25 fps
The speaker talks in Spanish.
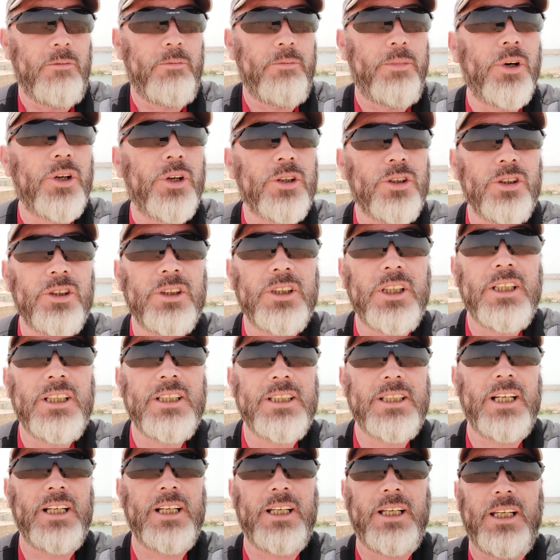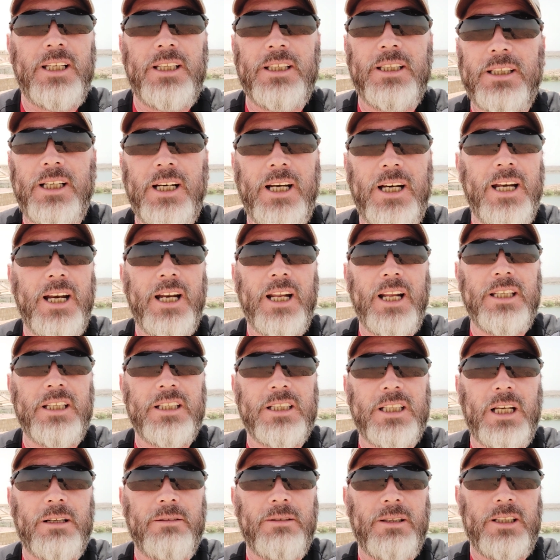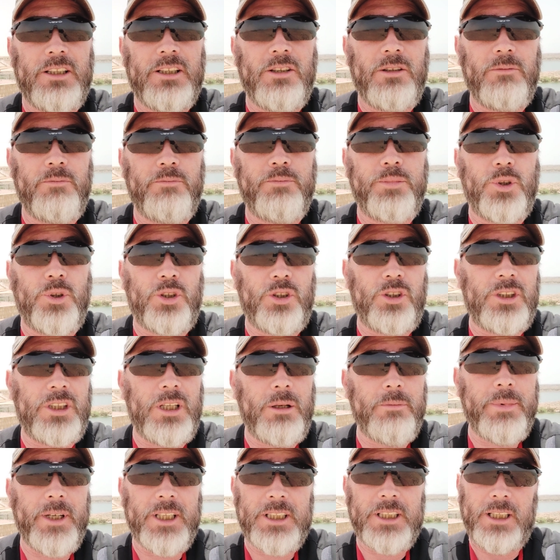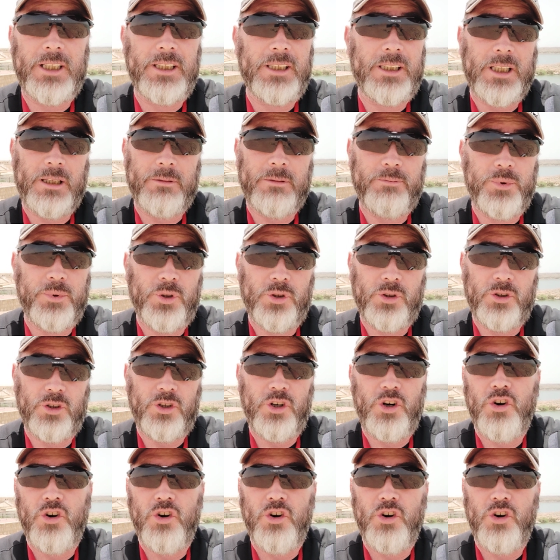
Por dónde dicen que entran, nadie sabe. Por dónde pasan, tampoco.